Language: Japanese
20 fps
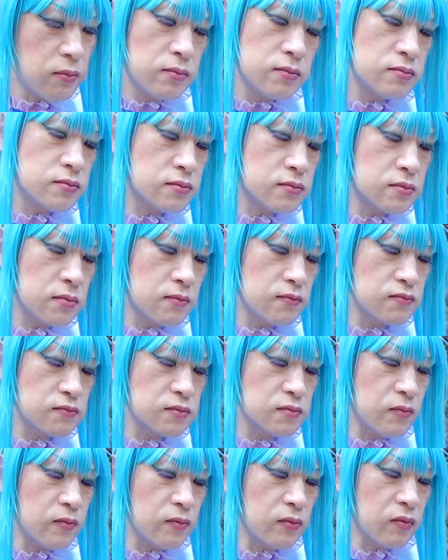う
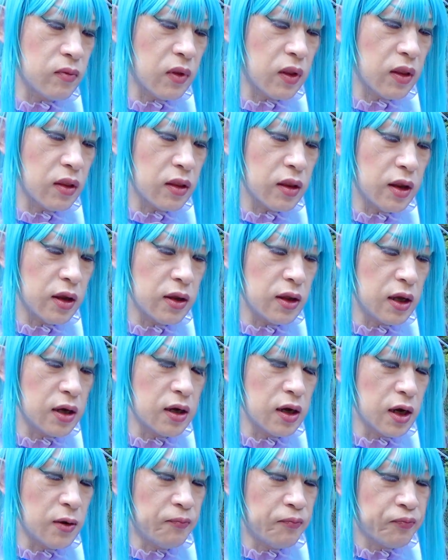んねなん
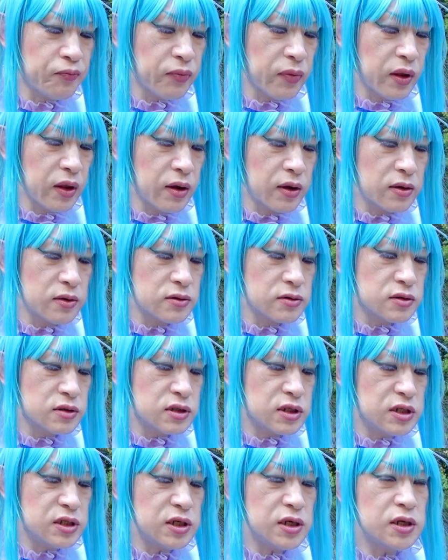か
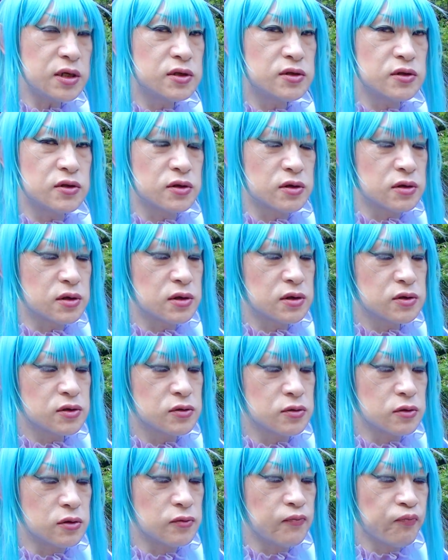チーズ
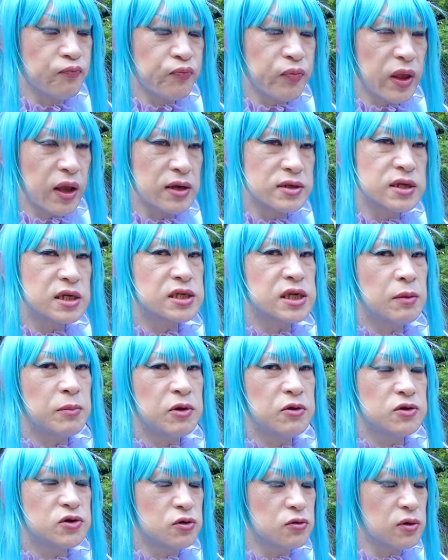そうささ
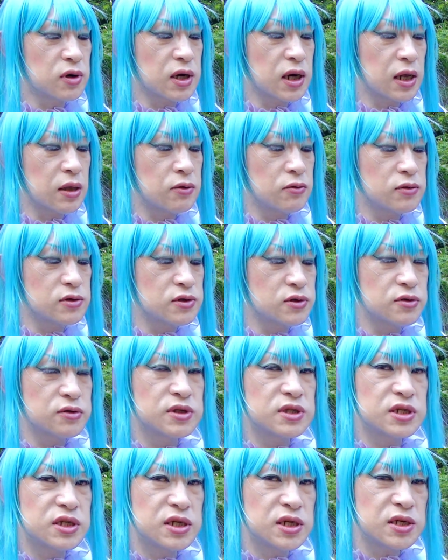みの食感のする
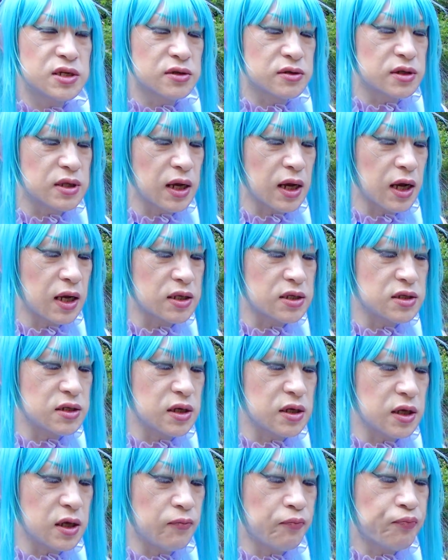チーズって感じ
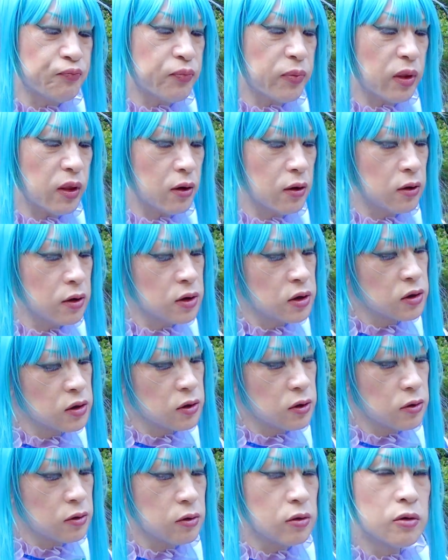でね
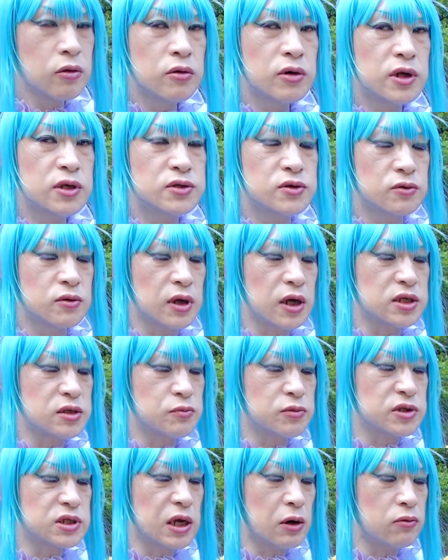ほうれん草の味
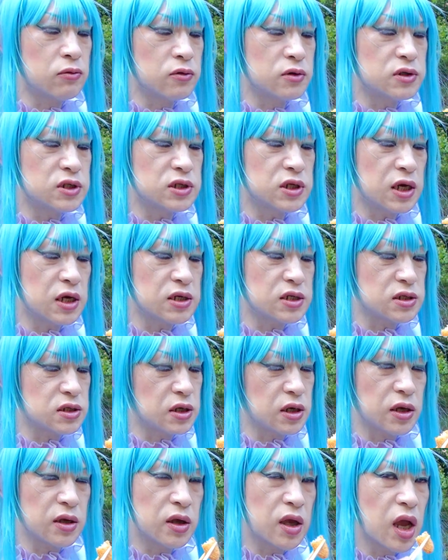もさほどしないし
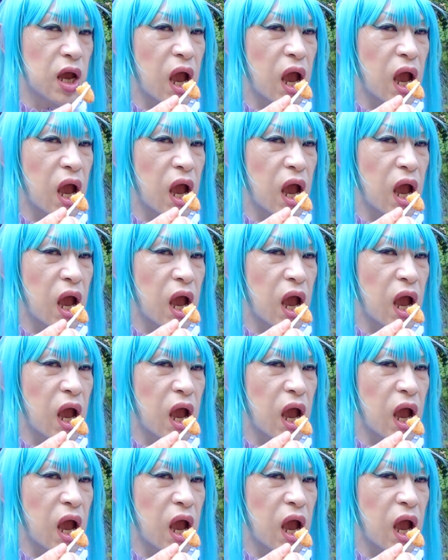ね